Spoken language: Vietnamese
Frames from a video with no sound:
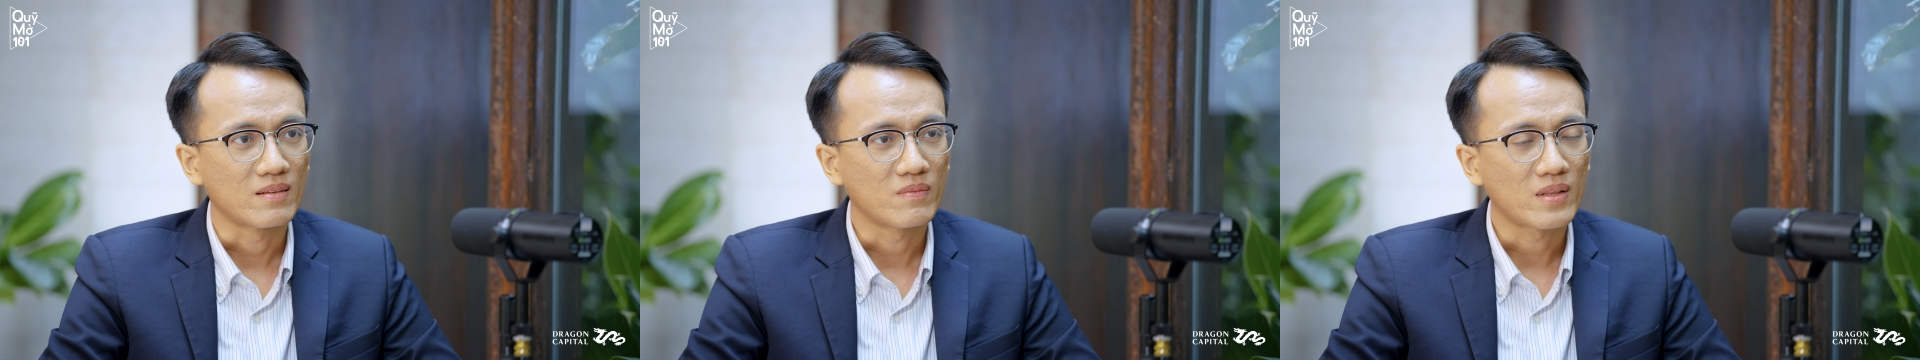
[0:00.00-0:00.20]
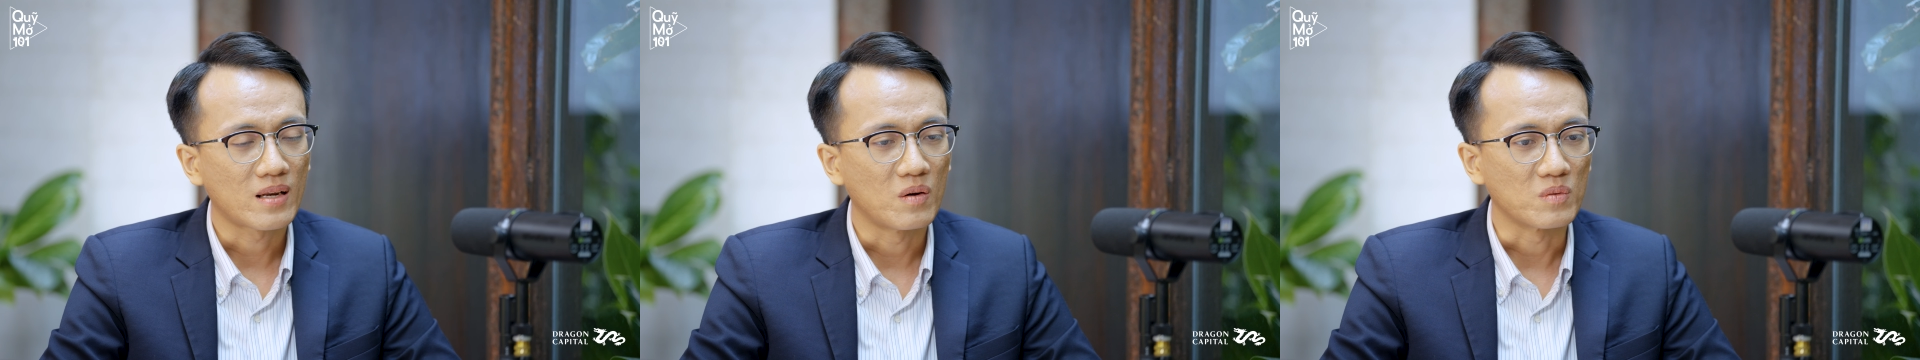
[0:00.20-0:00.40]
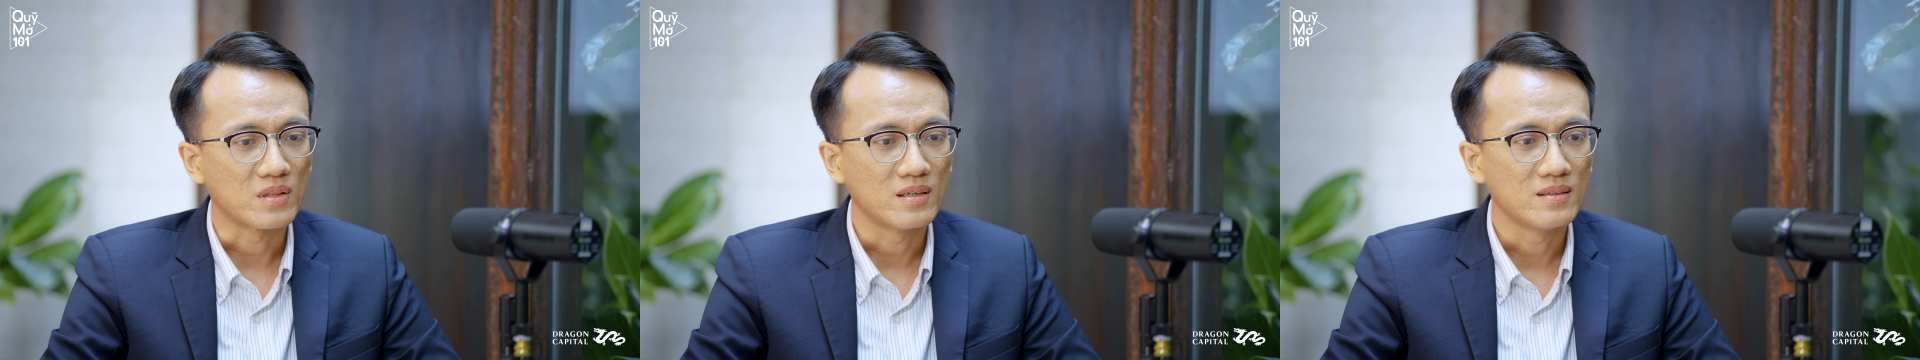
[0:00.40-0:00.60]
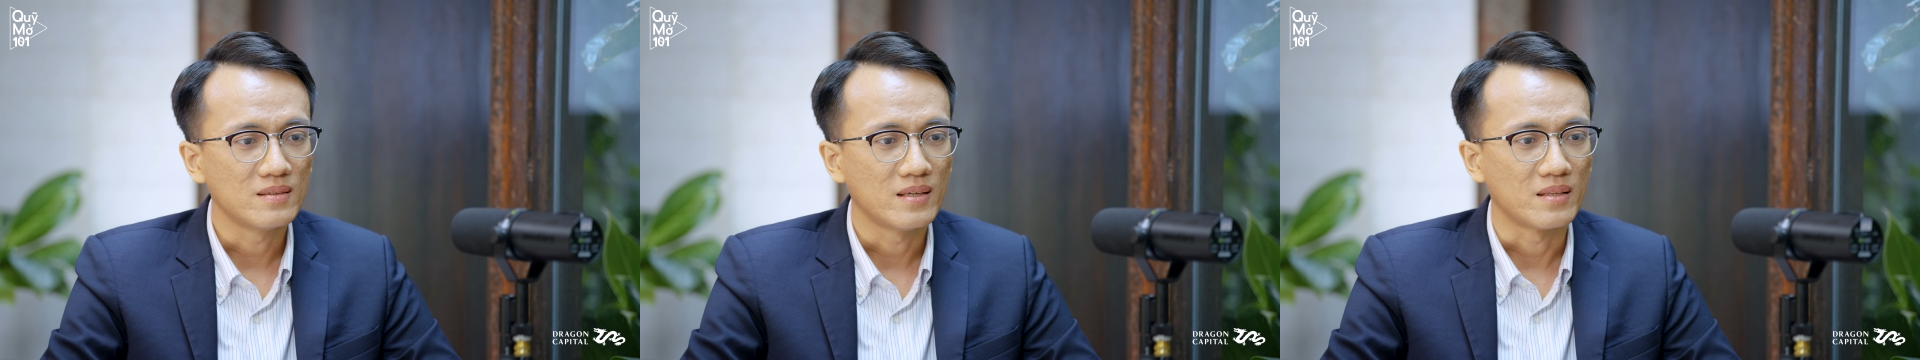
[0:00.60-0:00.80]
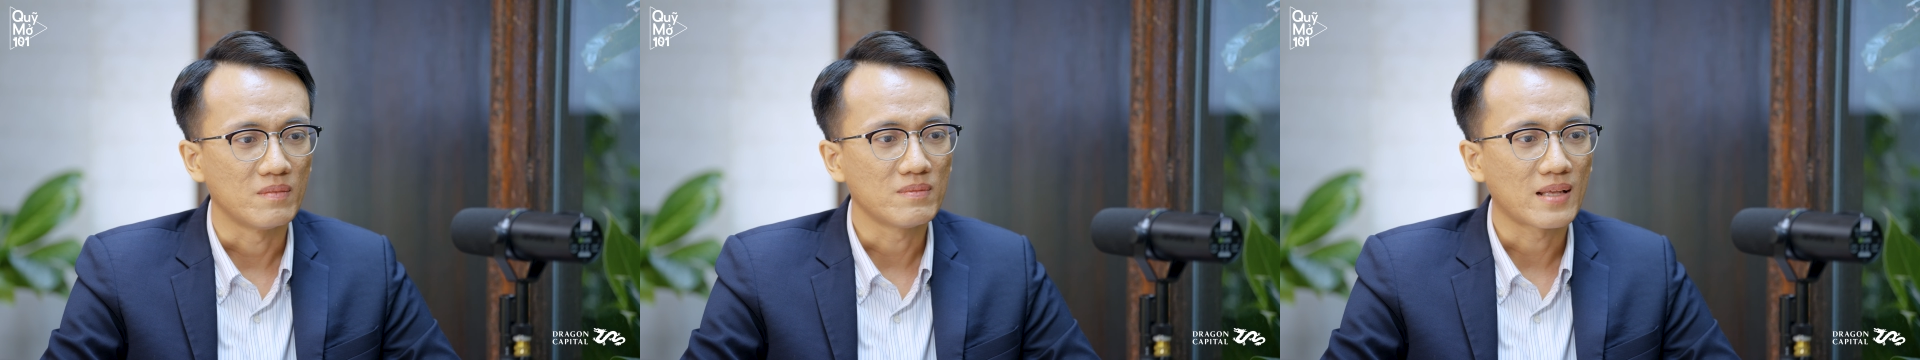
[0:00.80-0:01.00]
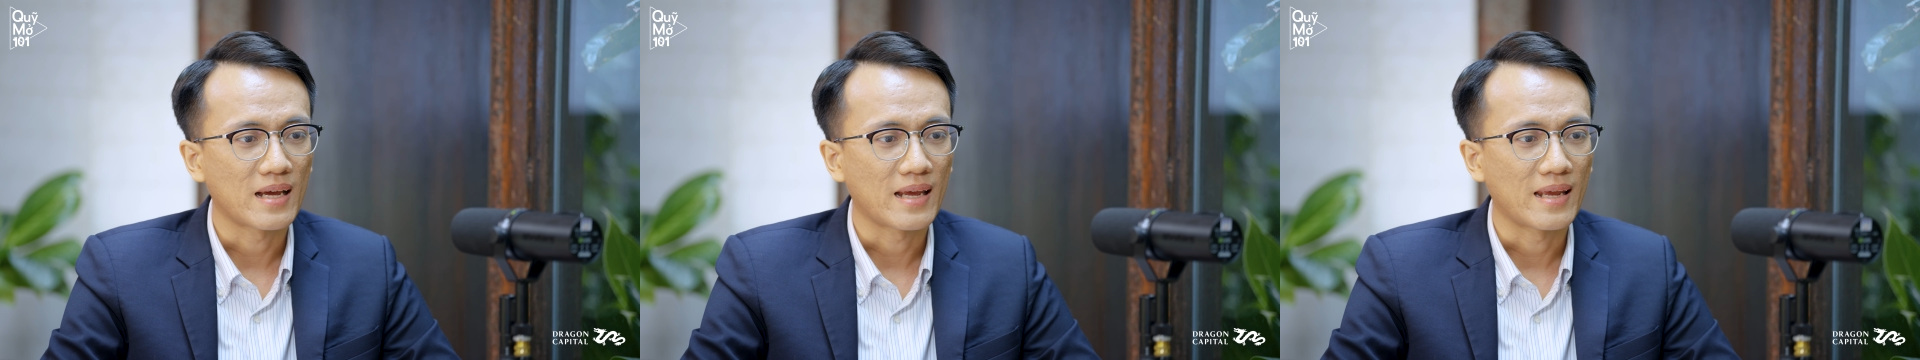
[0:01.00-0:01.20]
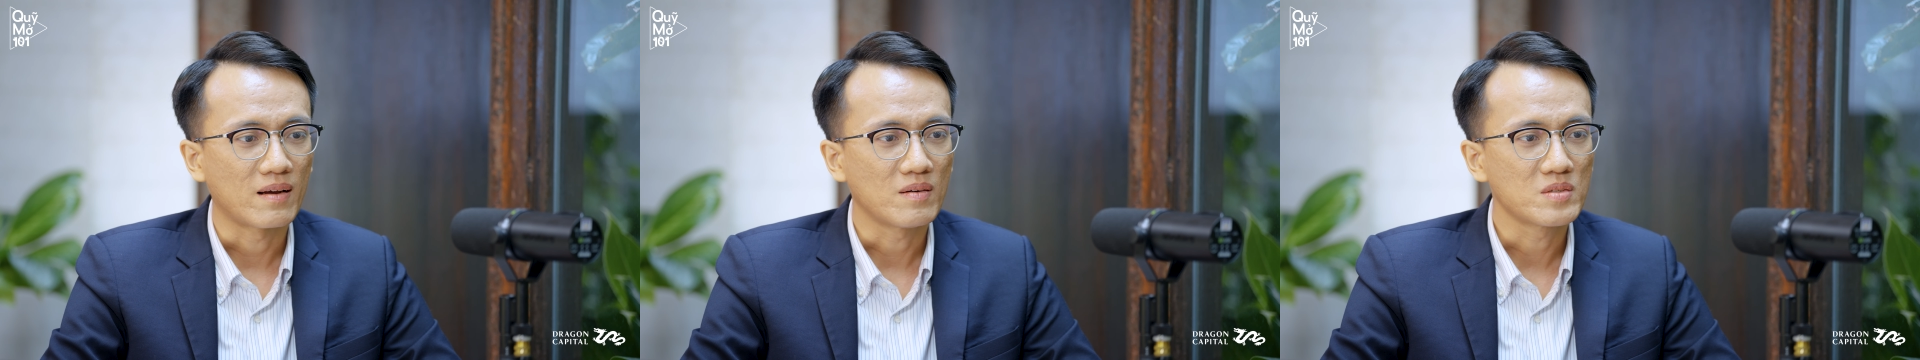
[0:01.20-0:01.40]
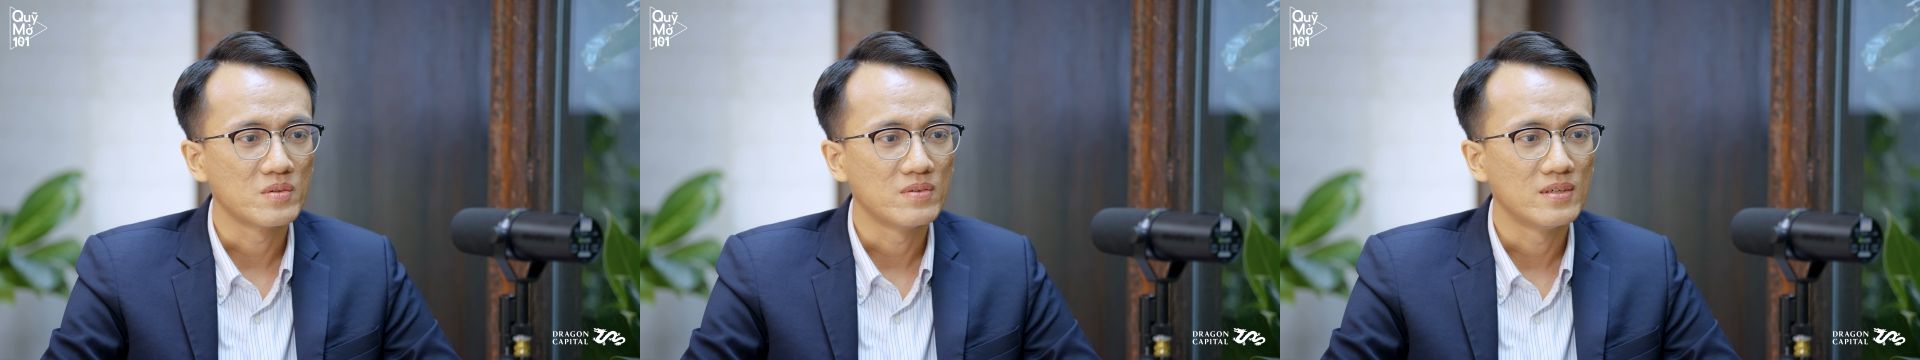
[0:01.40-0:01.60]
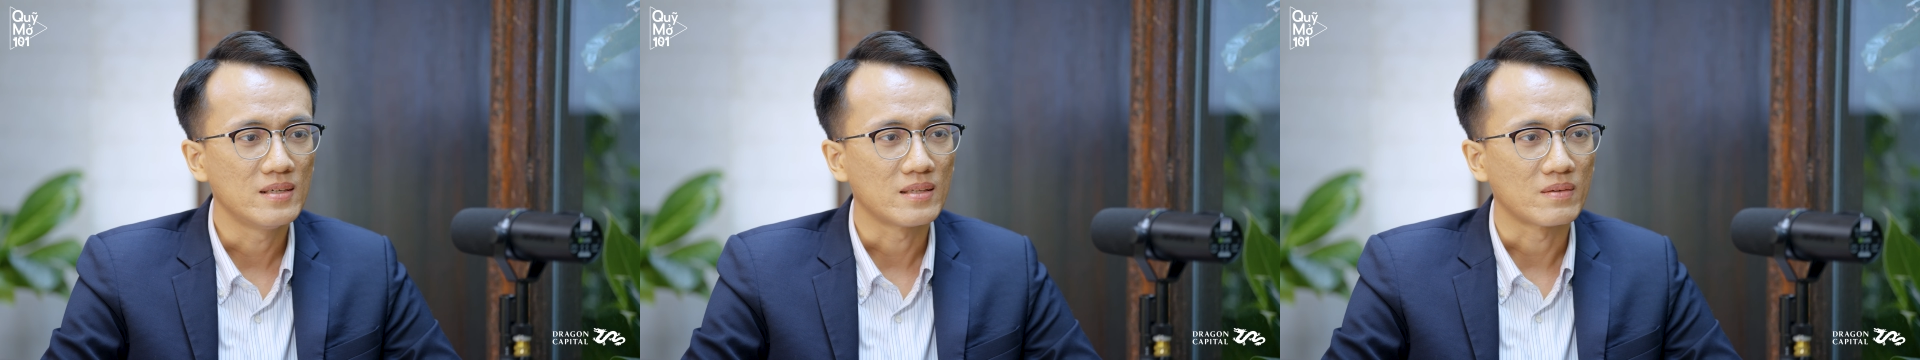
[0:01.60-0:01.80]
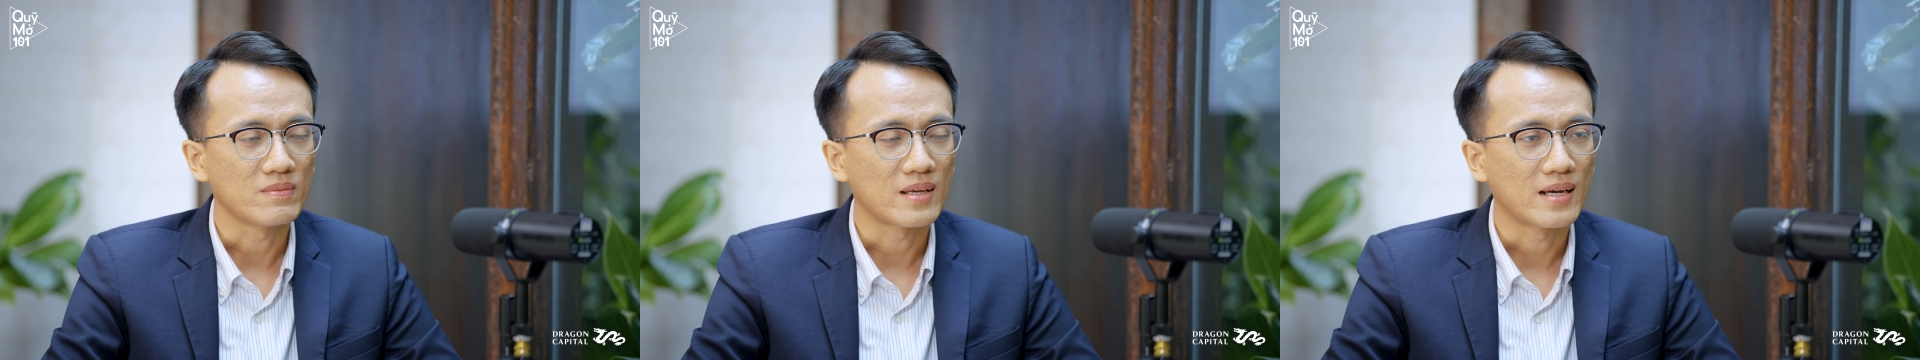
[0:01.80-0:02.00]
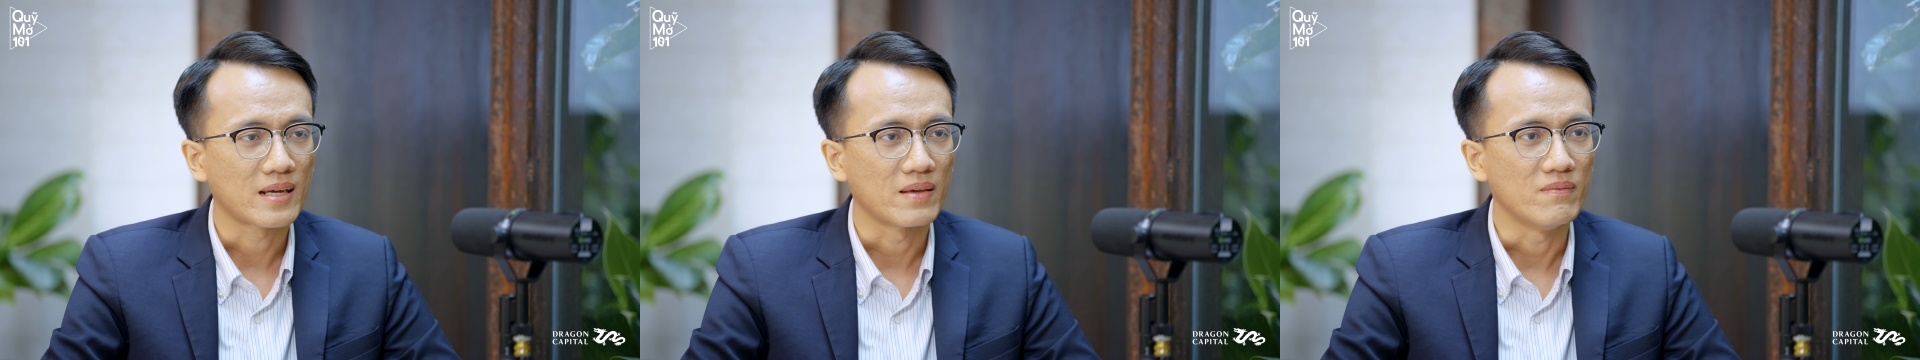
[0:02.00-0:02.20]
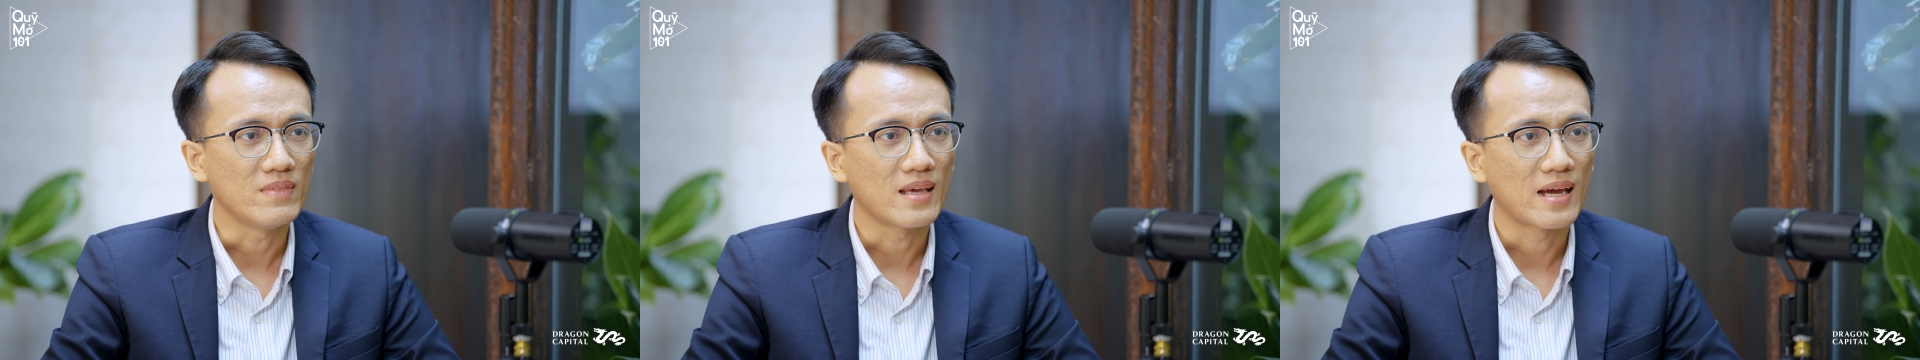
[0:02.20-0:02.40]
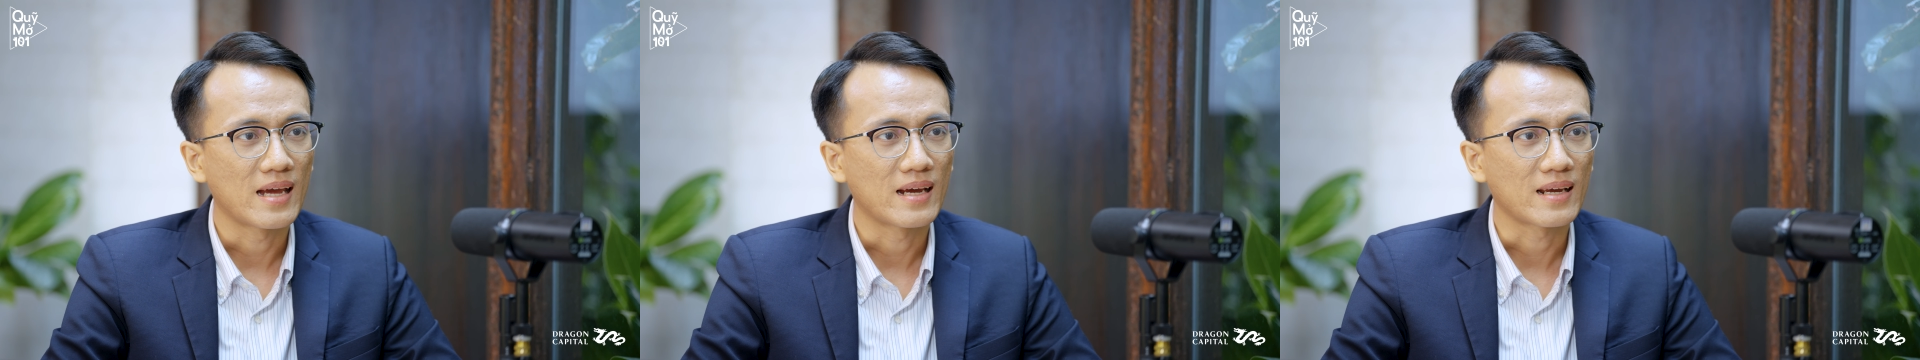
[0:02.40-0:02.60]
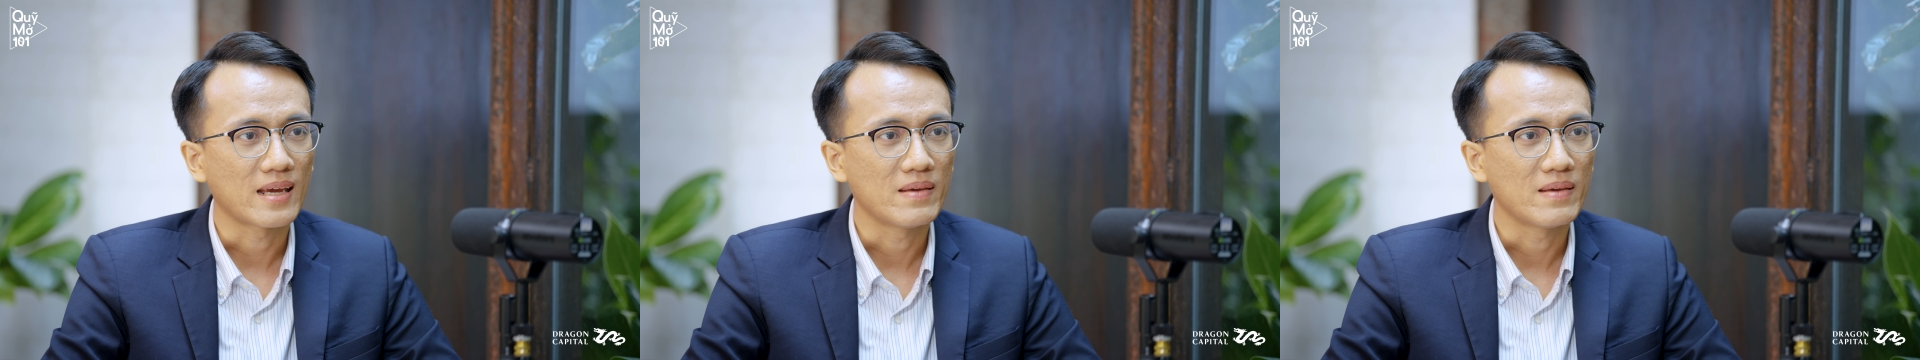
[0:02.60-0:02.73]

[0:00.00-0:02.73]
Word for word: chúng ta đầu tư thì chúng ta hay có xu hướng là chúng ta kiểm tra